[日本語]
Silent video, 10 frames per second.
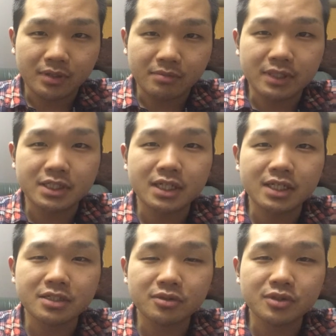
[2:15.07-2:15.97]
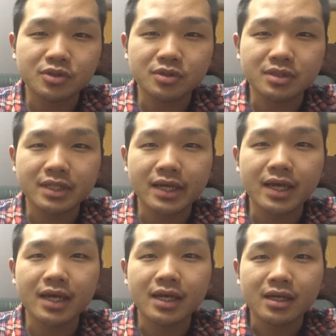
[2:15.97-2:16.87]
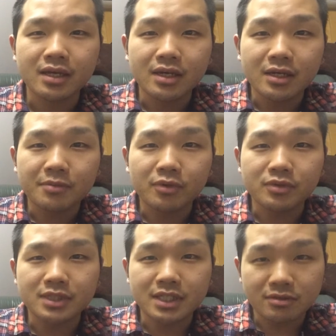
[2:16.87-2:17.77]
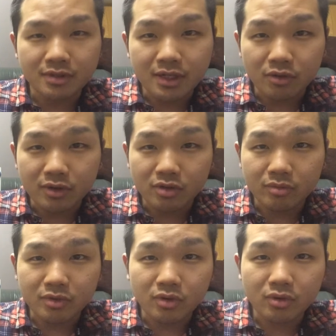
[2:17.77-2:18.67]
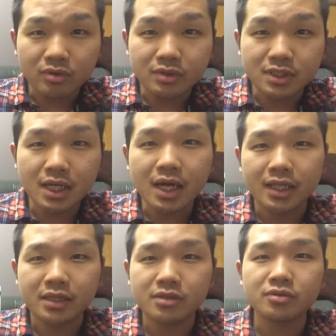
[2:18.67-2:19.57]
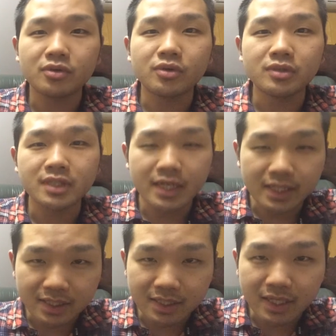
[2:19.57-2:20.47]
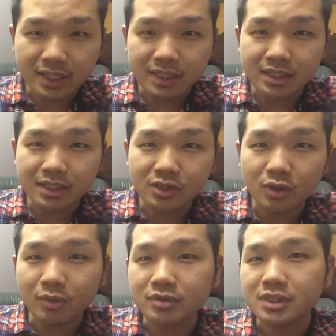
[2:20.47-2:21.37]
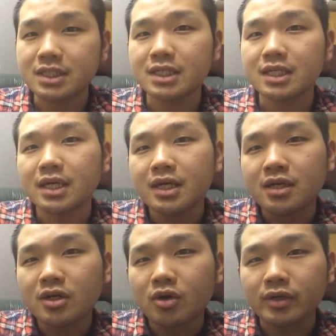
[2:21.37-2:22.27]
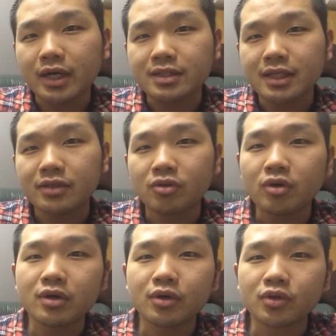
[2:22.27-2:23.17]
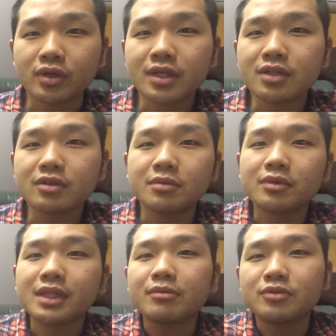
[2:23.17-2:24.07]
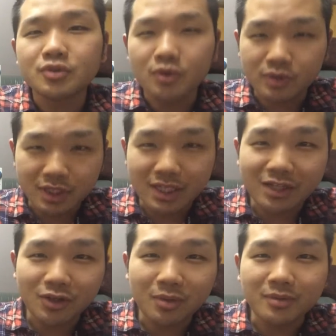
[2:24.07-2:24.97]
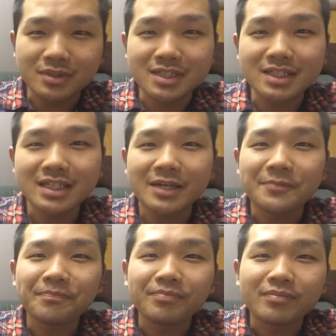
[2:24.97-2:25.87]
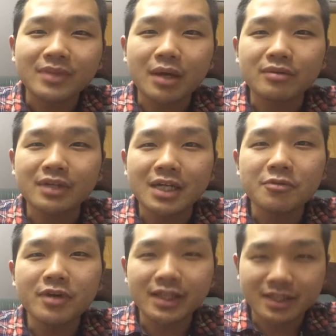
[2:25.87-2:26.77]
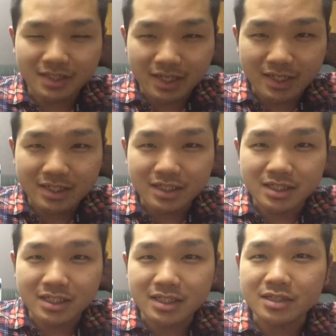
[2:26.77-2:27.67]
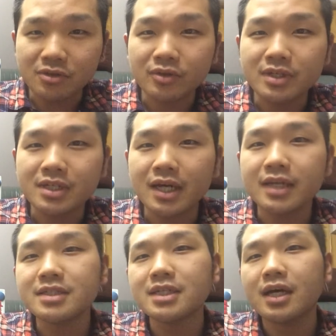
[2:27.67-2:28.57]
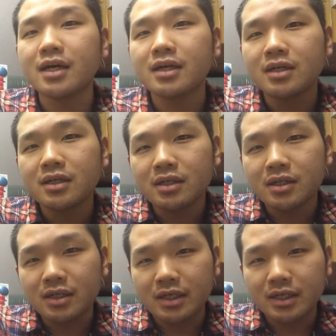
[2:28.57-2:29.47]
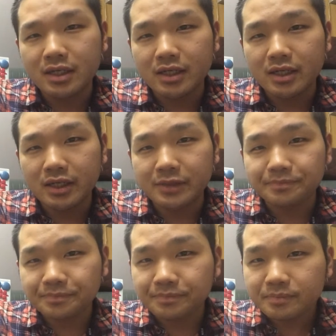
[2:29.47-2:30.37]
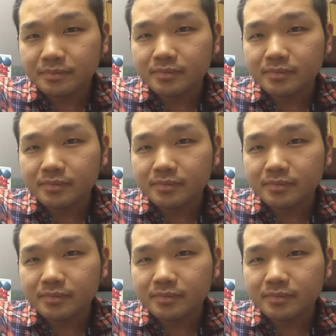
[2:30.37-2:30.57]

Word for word: まあチラシを作ってポスティングなり折り込みをしたかっていうとどうせやってないと思うしお客さんの声を取れって言っても多分取ってないと思うし、多分何もやってないし、この1ヶ月間、えー、